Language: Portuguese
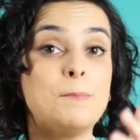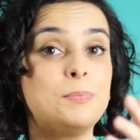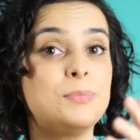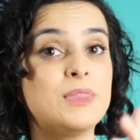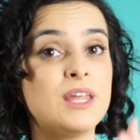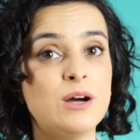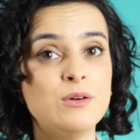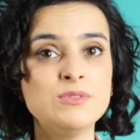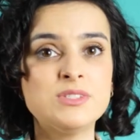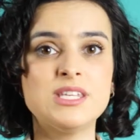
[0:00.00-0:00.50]

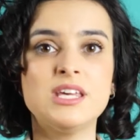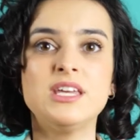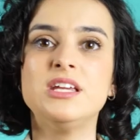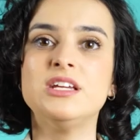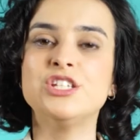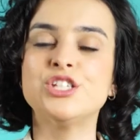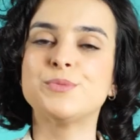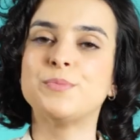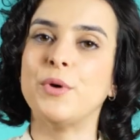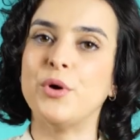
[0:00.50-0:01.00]
não seria
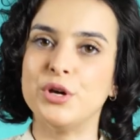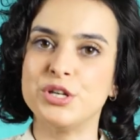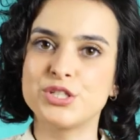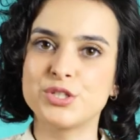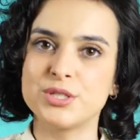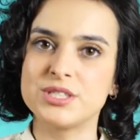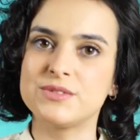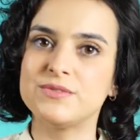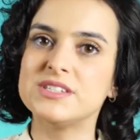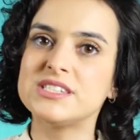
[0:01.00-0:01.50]

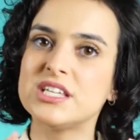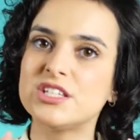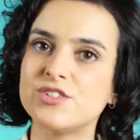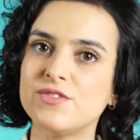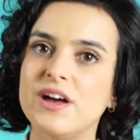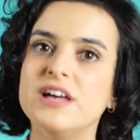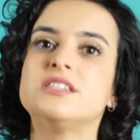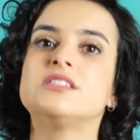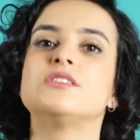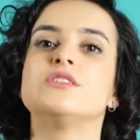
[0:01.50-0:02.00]
exposto se você
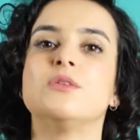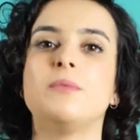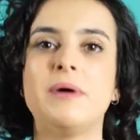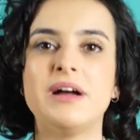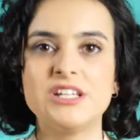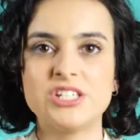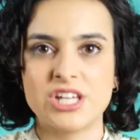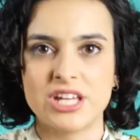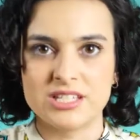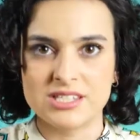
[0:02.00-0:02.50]
tivesse numa
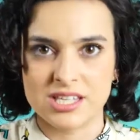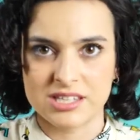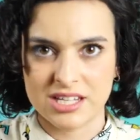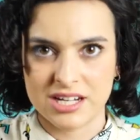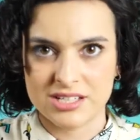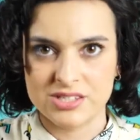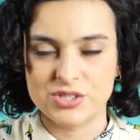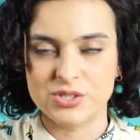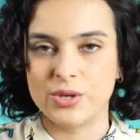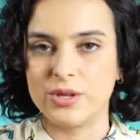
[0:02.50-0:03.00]
agência
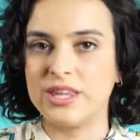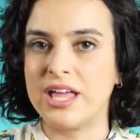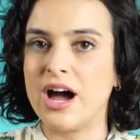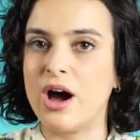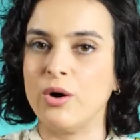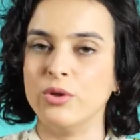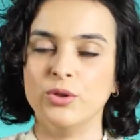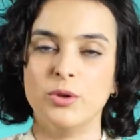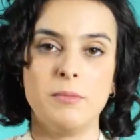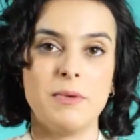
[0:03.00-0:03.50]

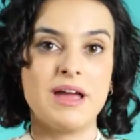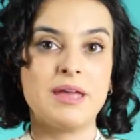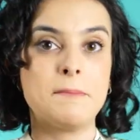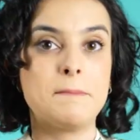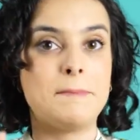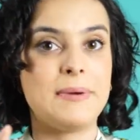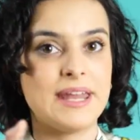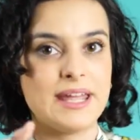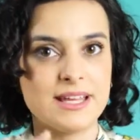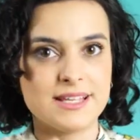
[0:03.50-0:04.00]
tradicional, numa
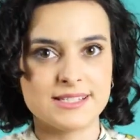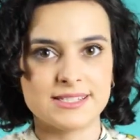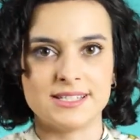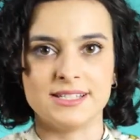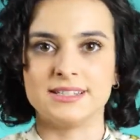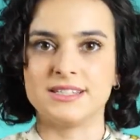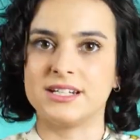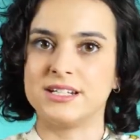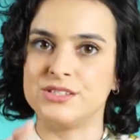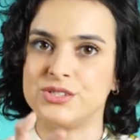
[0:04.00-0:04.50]

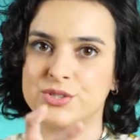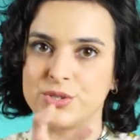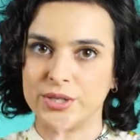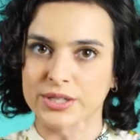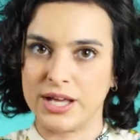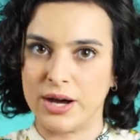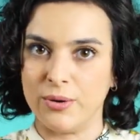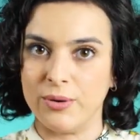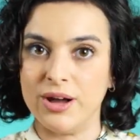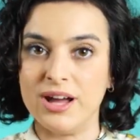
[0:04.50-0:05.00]
empresa
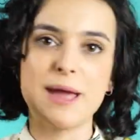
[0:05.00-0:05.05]
tradicional.